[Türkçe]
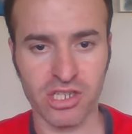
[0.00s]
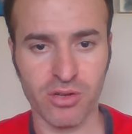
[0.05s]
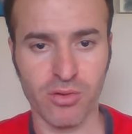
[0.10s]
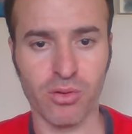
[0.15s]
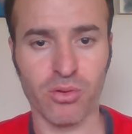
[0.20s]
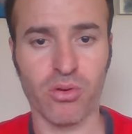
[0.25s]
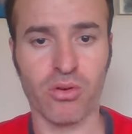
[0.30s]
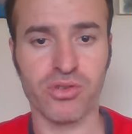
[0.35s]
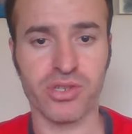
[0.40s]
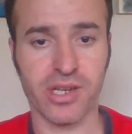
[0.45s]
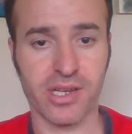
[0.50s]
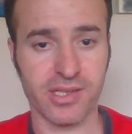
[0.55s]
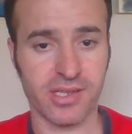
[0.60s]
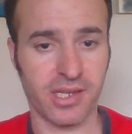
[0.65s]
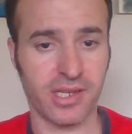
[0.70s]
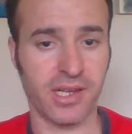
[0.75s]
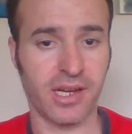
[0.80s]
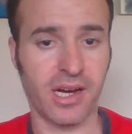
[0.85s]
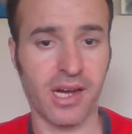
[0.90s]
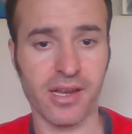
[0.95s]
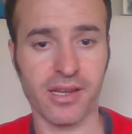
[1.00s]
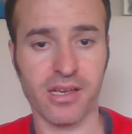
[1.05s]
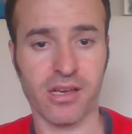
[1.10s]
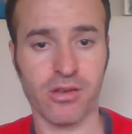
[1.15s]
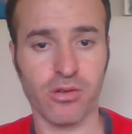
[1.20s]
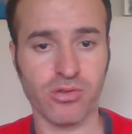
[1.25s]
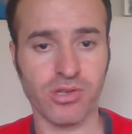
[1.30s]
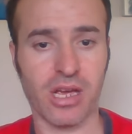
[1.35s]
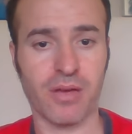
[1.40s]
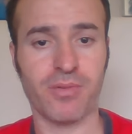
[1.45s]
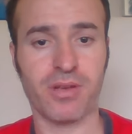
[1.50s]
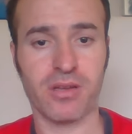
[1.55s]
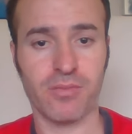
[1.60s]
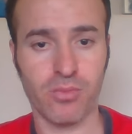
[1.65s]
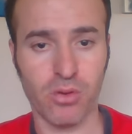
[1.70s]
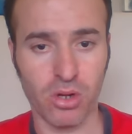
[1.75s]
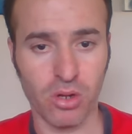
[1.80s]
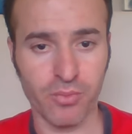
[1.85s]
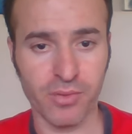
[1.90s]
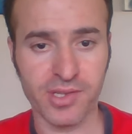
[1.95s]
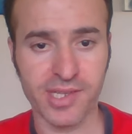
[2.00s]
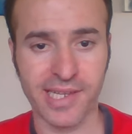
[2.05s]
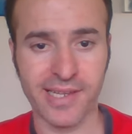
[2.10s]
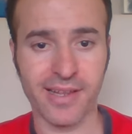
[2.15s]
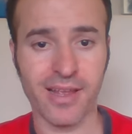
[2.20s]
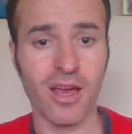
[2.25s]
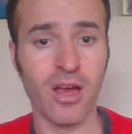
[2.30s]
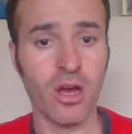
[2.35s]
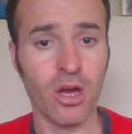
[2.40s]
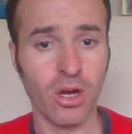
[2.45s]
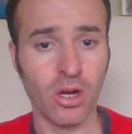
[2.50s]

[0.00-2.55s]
bölüm konuşacağız. Yine harika güzel bir bölüm izledik.